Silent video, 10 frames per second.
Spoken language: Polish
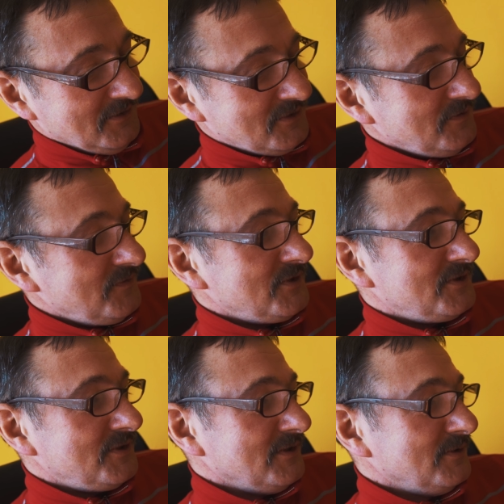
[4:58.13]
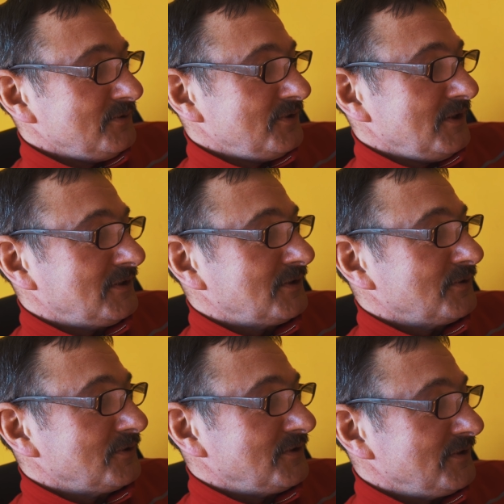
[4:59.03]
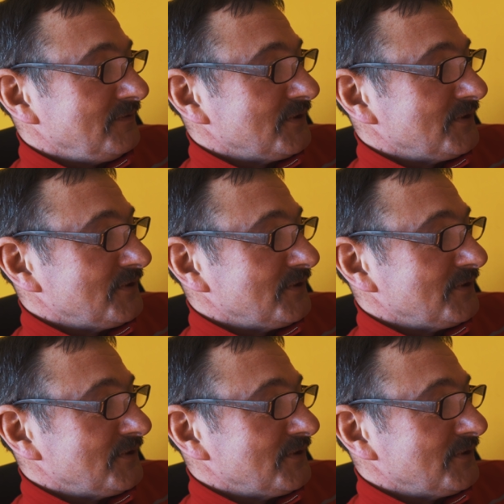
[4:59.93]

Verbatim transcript: Oczywiście, uciąć, skrócić i